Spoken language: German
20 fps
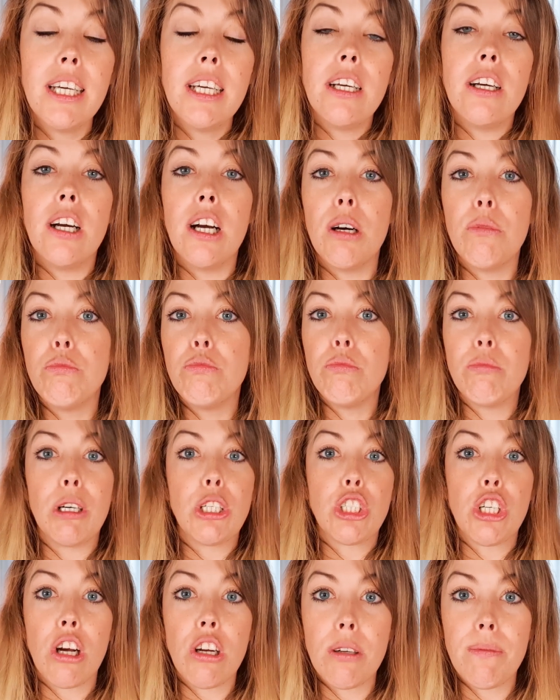ähm, mal
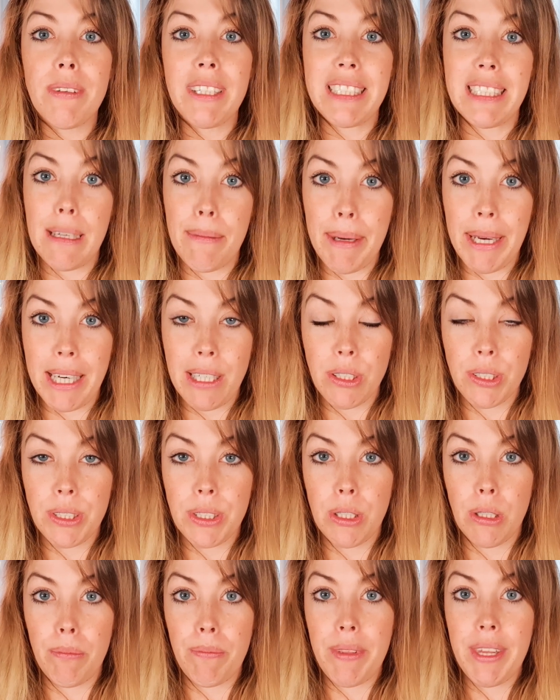schauen, ob was dabei
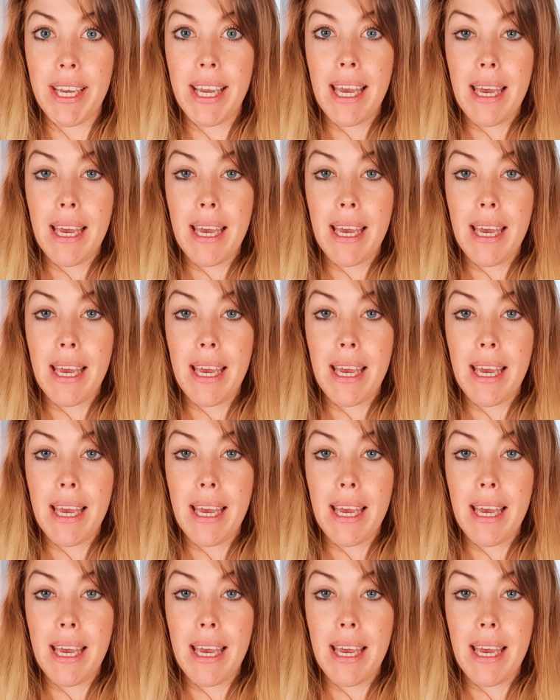rauskommt.